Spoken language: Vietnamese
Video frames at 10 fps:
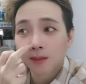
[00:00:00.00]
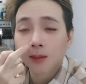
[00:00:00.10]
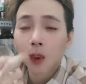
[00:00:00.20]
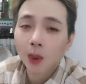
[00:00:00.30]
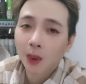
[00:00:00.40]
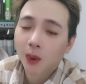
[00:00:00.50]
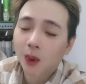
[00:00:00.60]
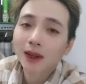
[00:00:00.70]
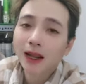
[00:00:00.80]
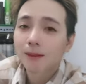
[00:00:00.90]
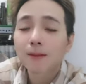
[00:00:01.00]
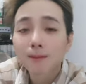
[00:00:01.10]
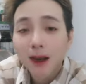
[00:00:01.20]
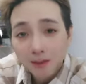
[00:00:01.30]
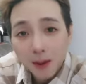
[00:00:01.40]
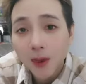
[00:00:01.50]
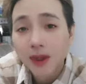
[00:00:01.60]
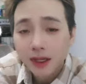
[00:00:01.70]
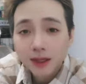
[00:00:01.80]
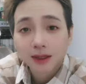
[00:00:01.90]
buồn cũng cảm thấy mệt mỏi
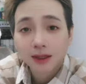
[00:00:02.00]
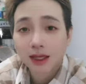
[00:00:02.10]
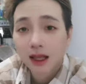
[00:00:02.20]
chứ